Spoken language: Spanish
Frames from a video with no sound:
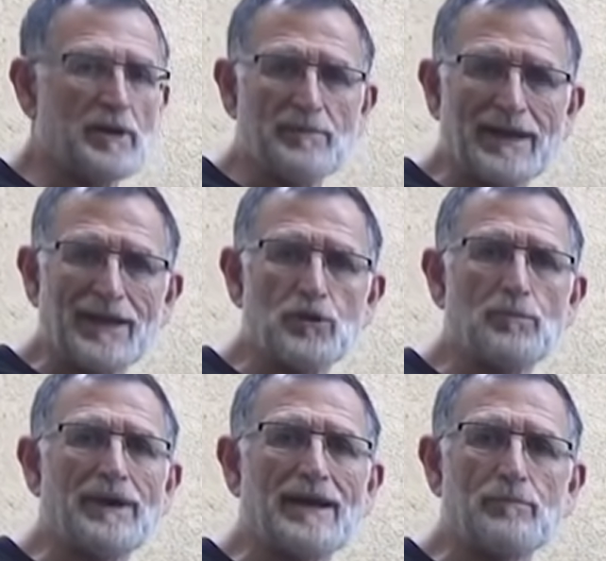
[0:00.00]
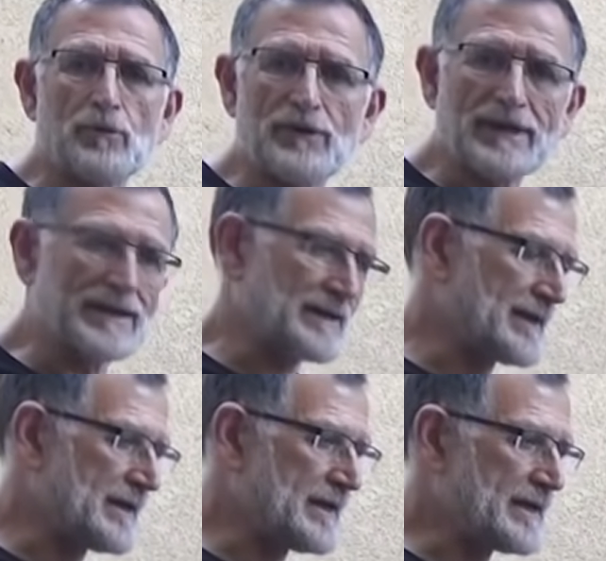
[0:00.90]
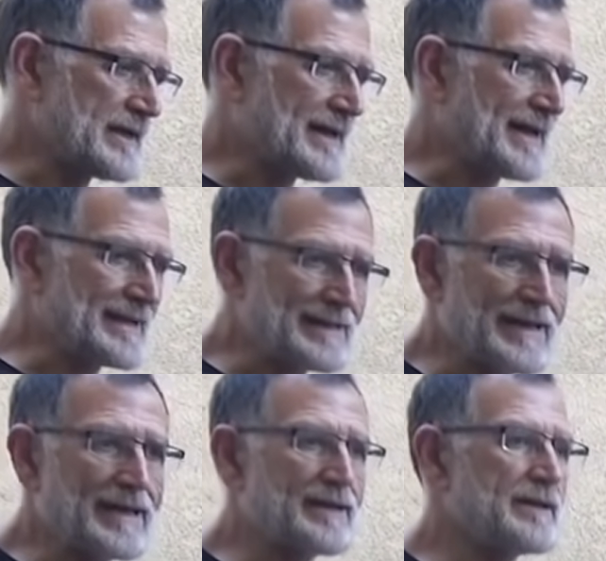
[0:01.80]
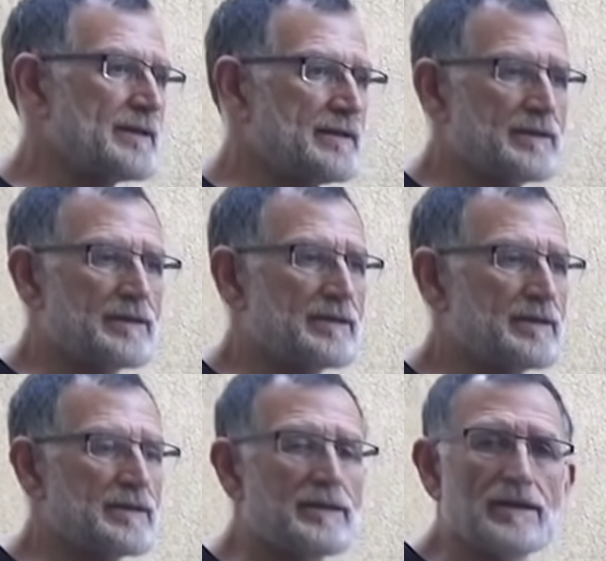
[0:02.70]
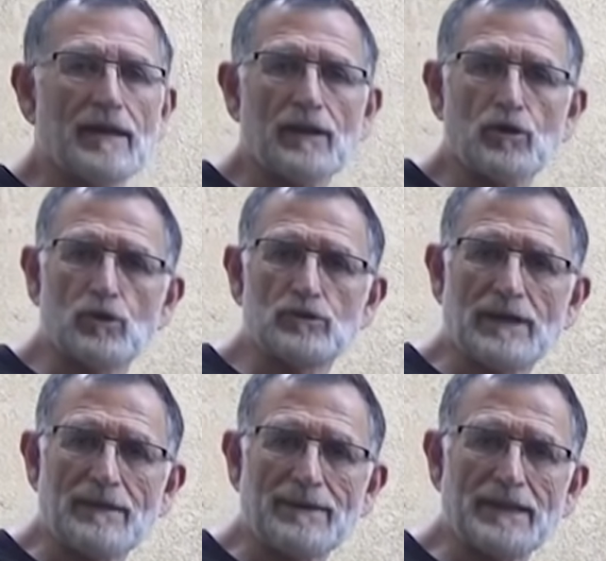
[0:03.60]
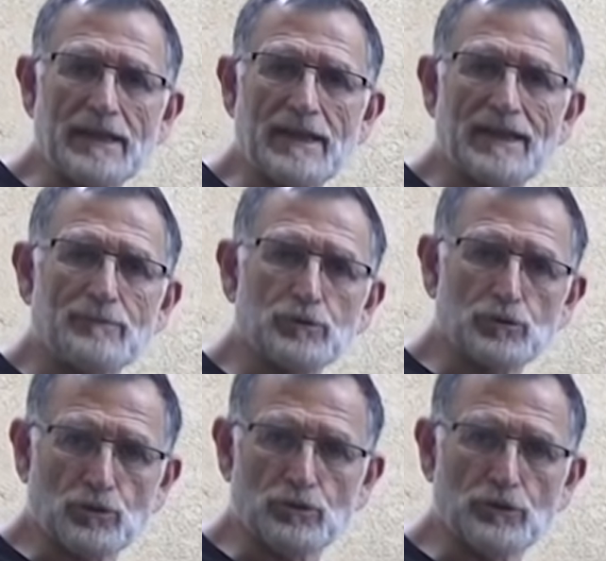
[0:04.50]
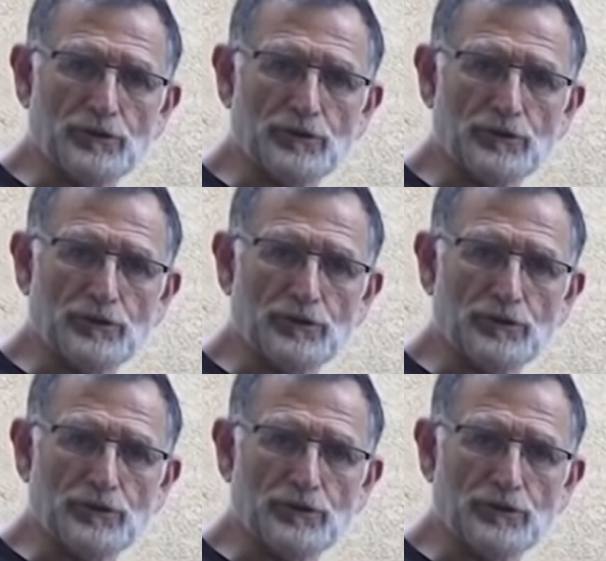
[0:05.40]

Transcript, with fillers: preparado para poder eh, cargar con la batería de la moto, con